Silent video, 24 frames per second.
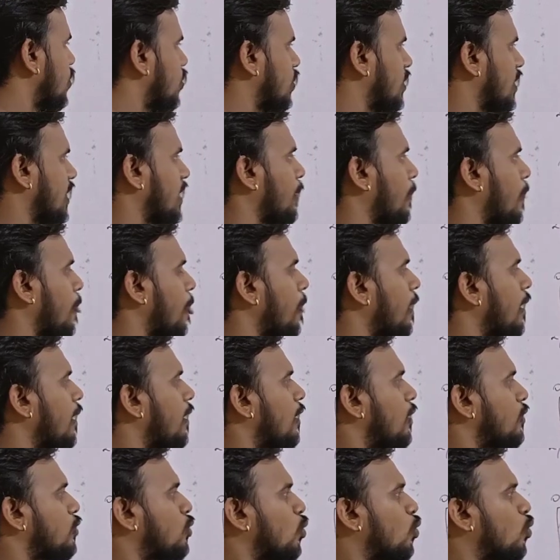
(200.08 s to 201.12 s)
ओके
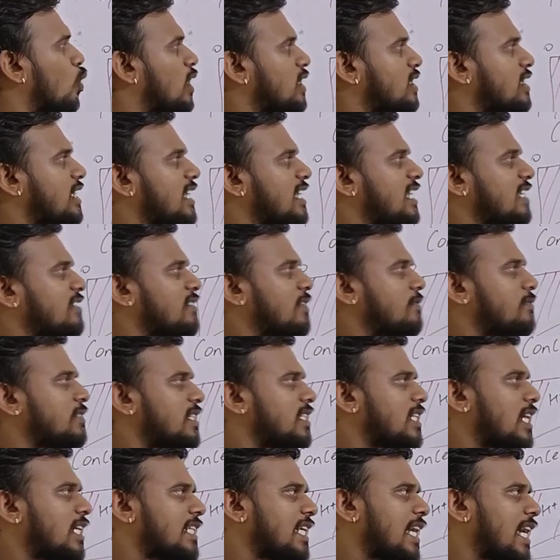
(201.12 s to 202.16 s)
तो ओ एच नेगेटिव सबसे
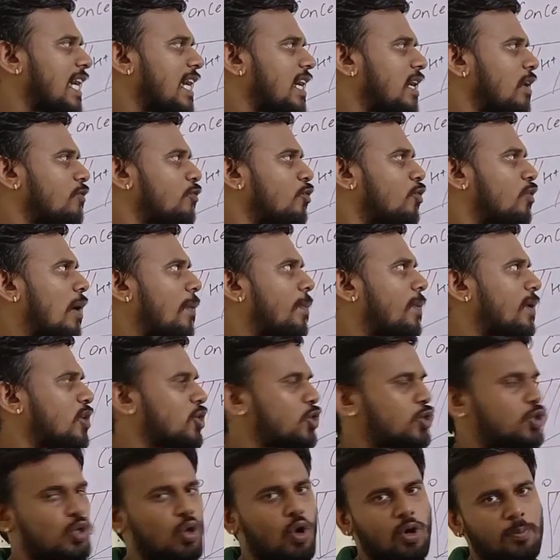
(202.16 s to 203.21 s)
ज़्यादा है वो वहाँ पर
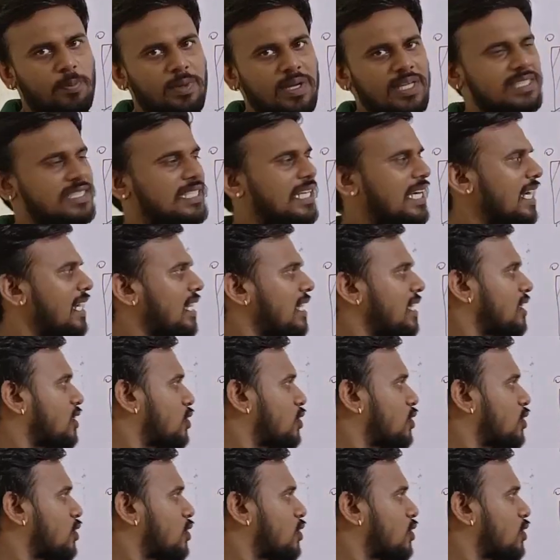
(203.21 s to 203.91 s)
स्ट्रॉन्ग बेस है